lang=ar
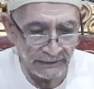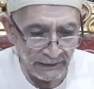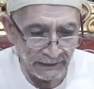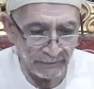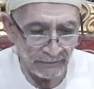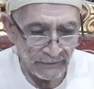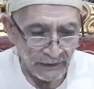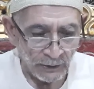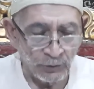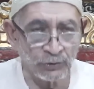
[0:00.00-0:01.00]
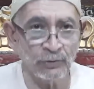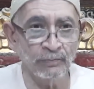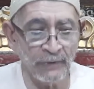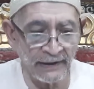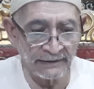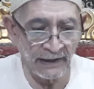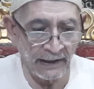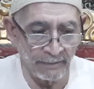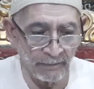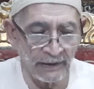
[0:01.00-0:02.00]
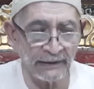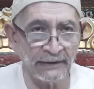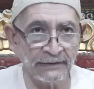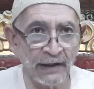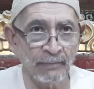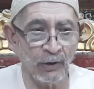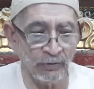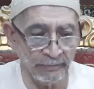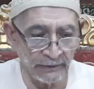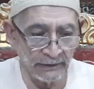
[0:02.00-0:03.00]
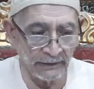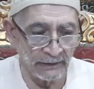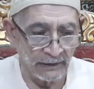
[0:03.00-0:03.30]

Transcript: دائم ثم يتحمل عتاب امه